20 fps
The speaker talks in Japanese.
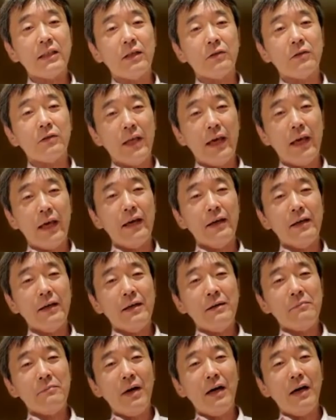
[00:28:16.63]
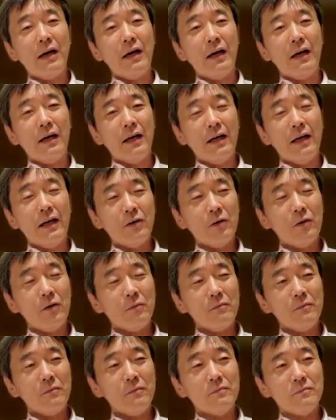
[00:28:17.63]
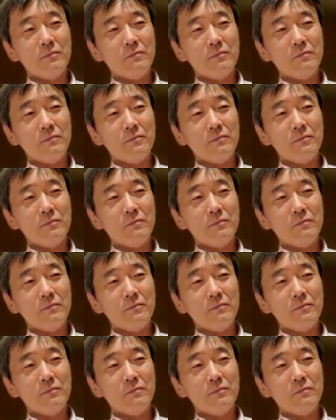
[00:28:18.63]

たので、うんうん、もう、あの、